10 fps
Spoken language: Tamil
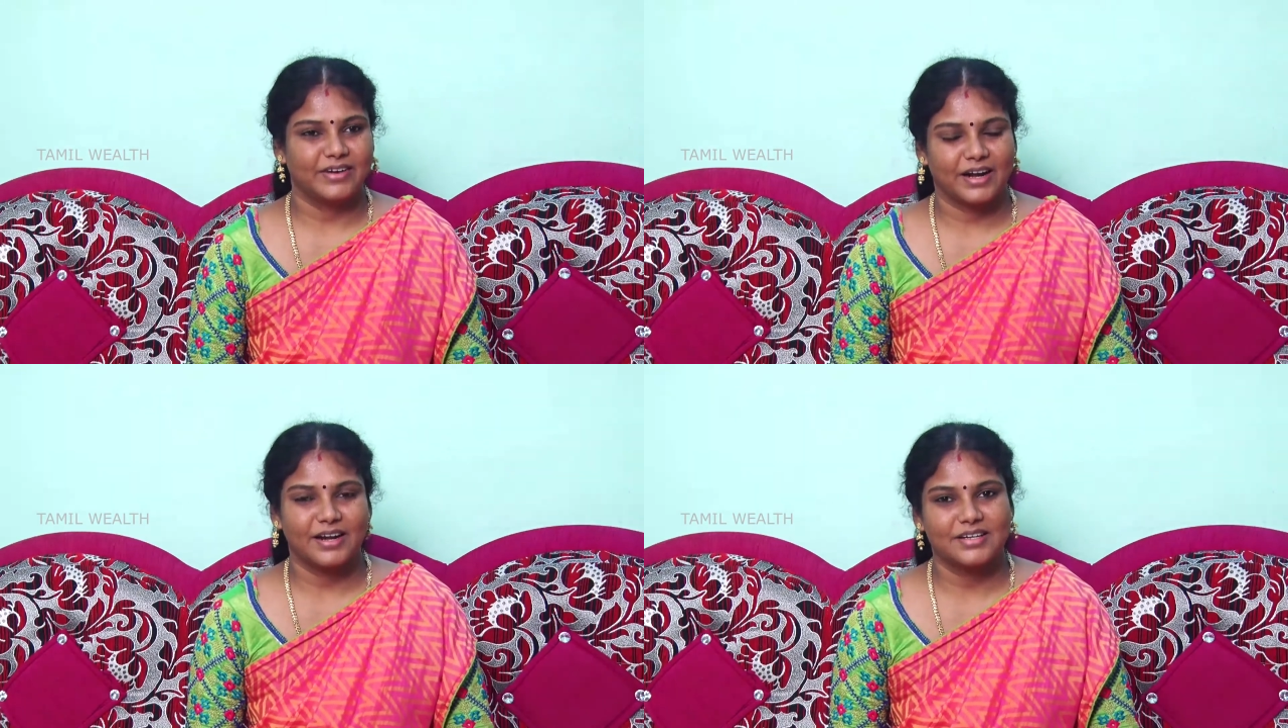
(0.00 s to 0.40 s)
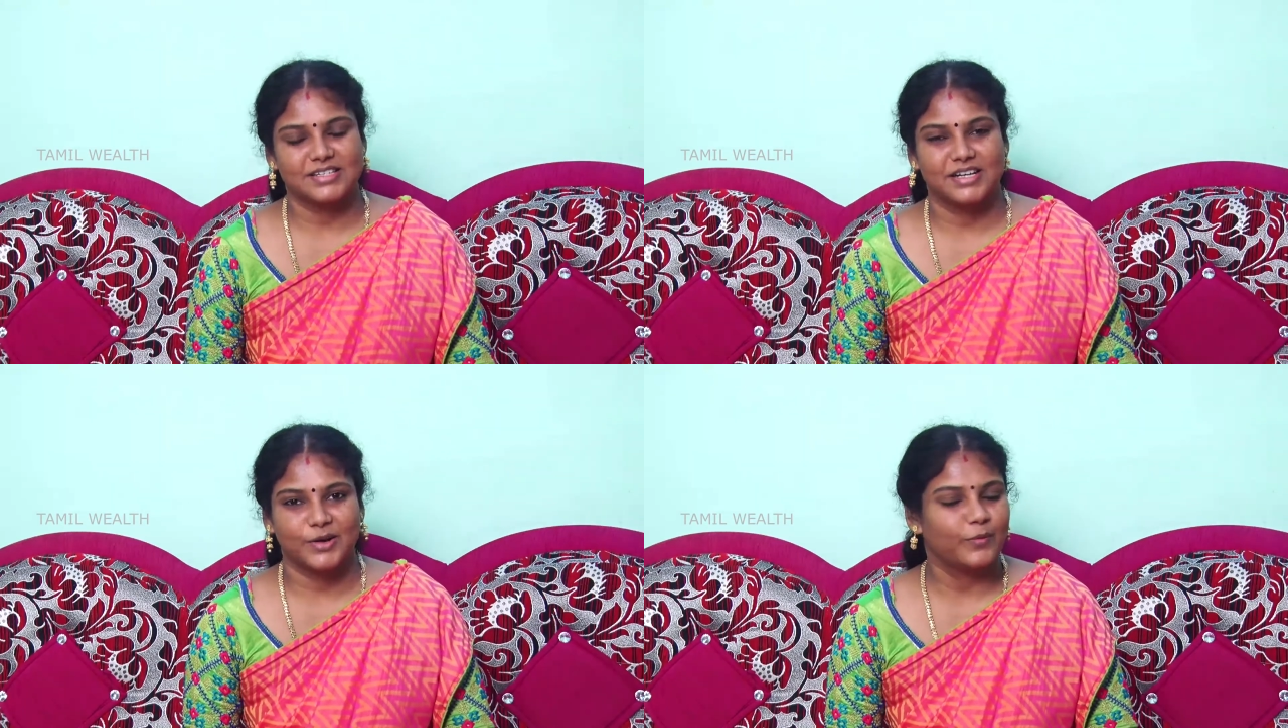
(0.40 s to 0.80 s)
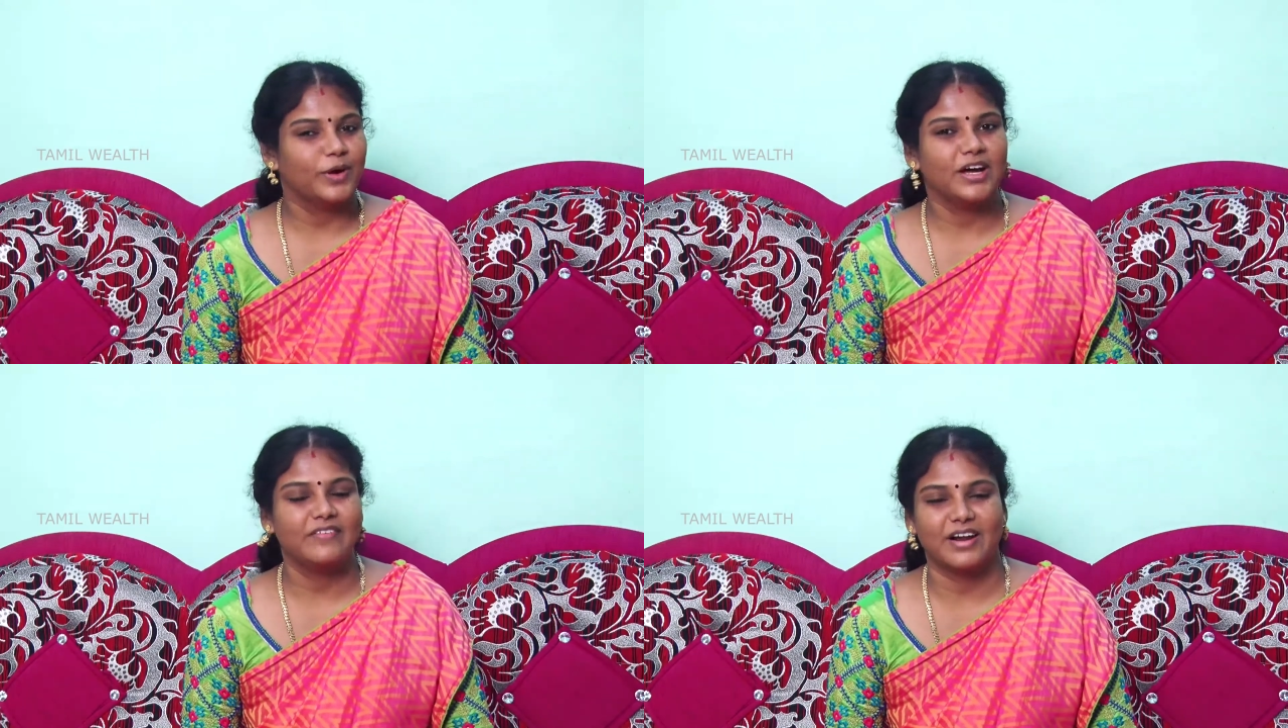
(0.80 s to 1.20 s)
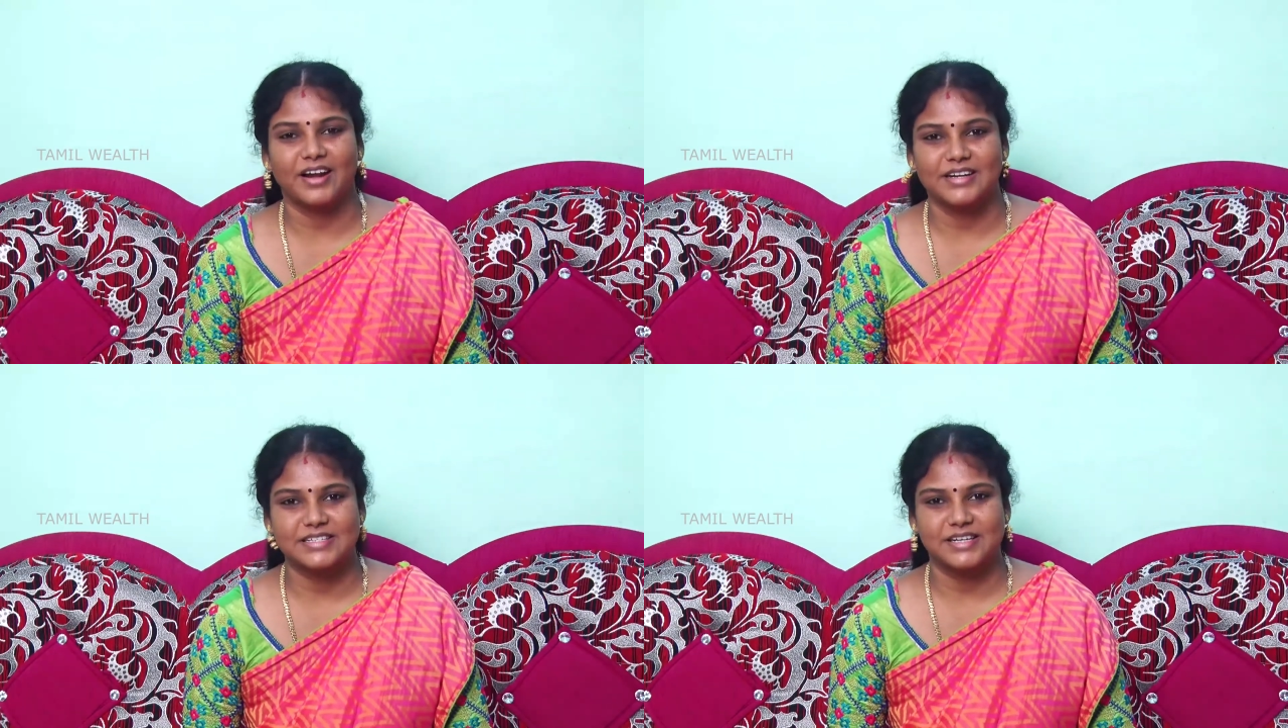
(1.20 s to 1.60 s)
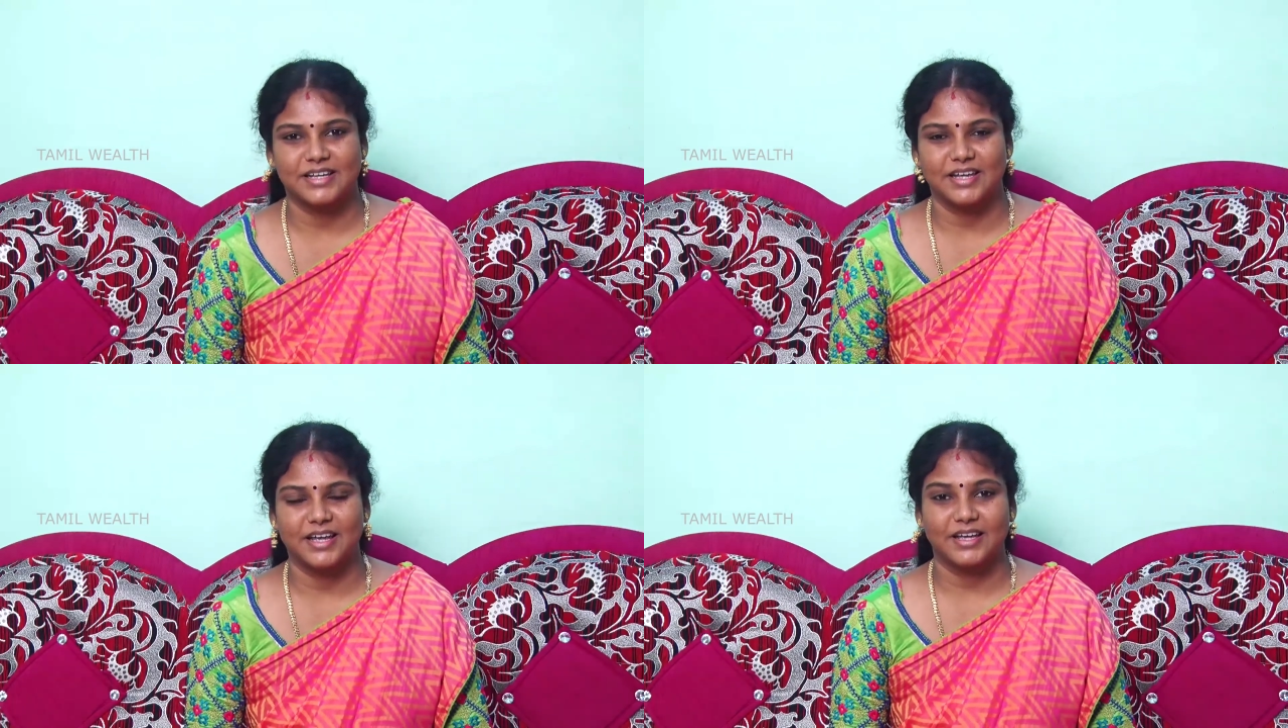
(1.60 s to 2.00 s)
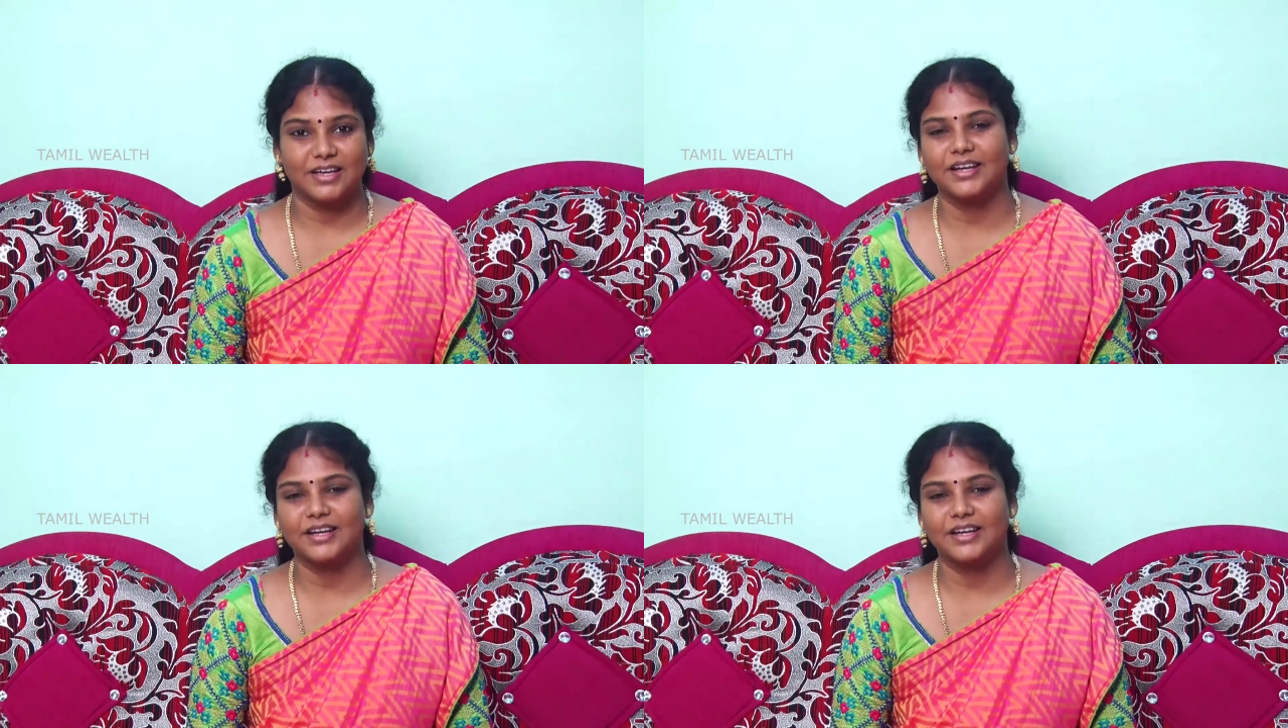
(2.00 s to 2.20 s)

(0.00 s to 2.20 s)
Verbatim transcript: வரலாற்றிலேயே உலக வரலாற்றிலேயே